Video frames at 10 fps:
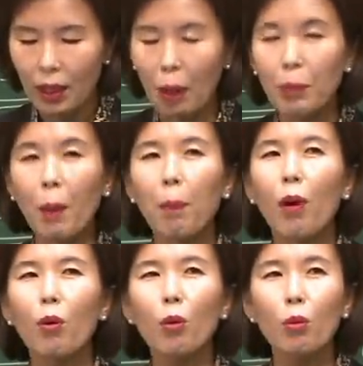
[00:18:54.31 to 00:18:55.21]

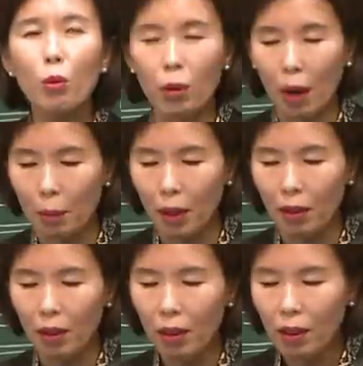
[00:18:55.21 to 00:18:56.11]
답답하고
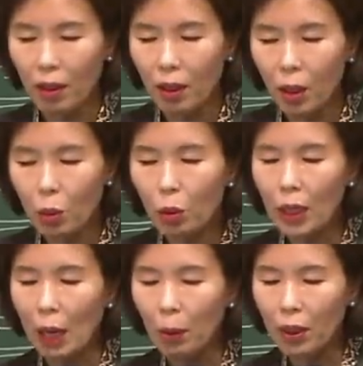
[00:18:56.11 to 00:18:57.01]
우울하며 또
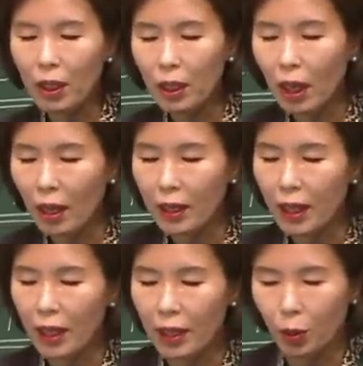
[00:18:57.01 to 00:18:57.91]
잘못된 습관과
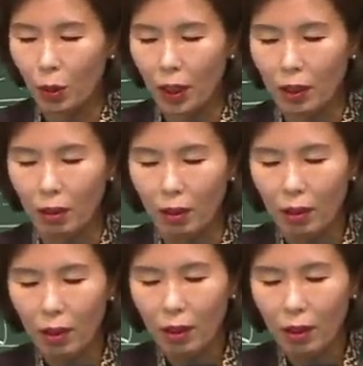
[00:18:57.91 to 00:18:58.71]
체질 속에서